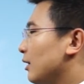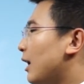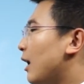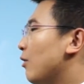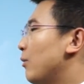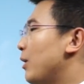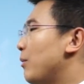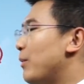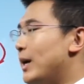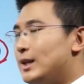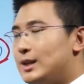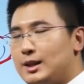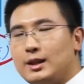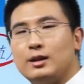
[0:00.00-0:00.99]
那我们
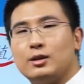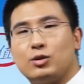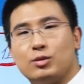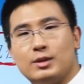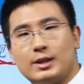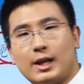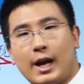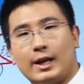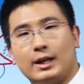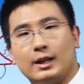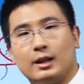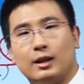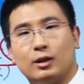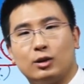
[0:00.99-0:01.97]
每期存在
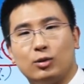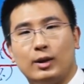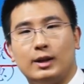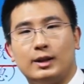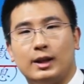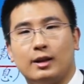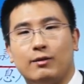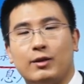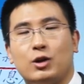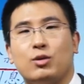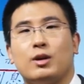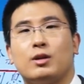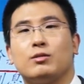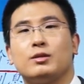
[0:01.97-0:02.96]
一个对这个未
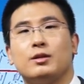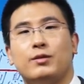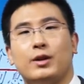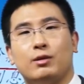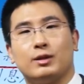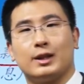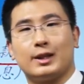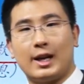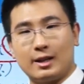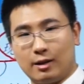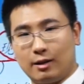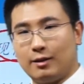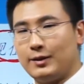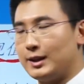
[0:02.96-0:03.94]
确认融资费用的
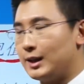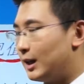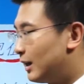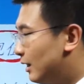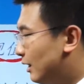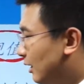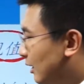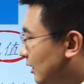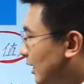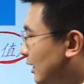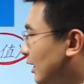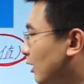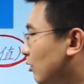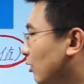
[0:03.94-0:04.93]
摊销的问题。
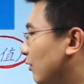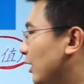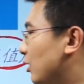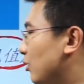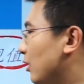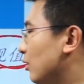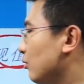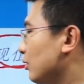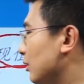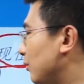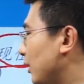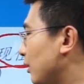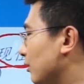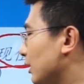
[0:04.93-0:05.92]
那讲说未确认融
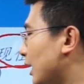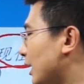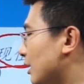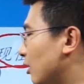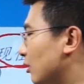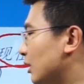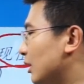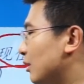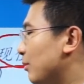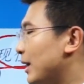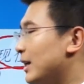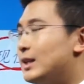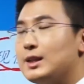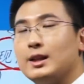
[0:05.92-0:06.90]
资费用的摊销，这是
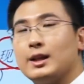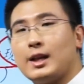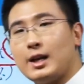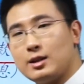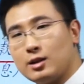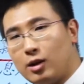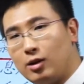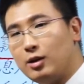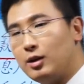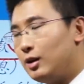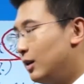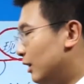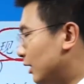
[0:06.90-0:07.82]
每期的摊销。